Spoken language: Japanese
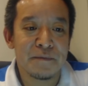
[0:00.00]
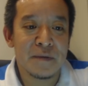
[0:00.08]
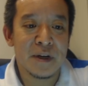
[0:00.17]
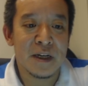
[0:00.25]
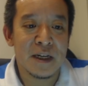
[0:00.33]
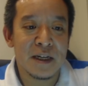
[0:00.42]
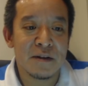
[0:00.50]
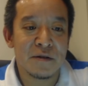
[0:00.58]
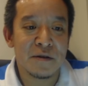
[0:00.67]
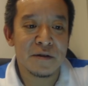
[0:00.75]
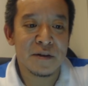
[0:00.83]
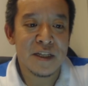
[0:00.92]
まあ、あ
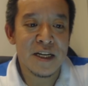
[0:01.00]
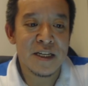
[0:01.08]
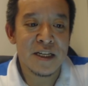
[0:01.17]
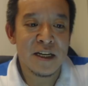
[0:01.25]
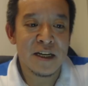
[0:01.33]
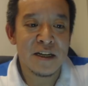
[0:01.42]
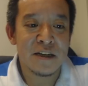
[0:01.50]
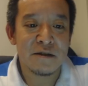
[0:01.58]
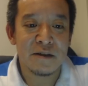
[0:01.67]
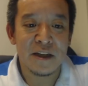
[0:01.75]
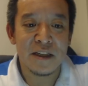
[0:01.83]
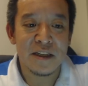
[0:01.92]
の再生回
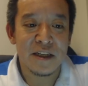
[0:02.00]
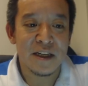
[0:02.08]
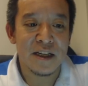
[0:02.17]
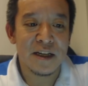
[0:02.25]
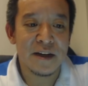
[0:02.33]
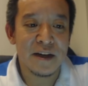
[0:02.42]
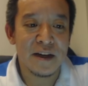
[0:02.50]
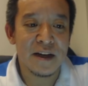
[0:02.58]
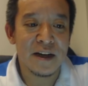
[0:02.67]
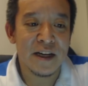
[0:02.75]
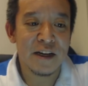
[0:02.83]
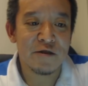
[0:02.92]
数がですね、
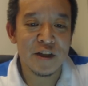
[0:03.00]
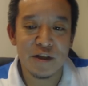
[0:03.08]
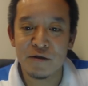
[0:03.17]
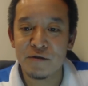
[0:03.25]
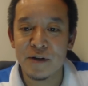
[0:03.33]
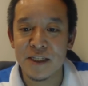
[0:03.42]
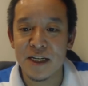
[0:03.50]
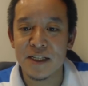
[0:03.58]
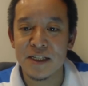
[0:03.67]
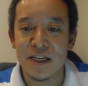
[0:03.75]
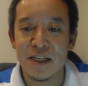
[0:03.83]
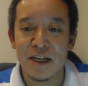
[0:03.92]
上尾市の方は
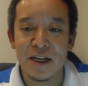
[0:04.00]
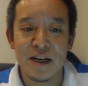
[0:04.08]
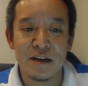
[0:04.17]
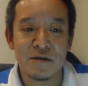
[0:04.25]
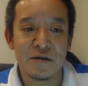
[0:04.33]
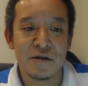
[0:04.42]
3700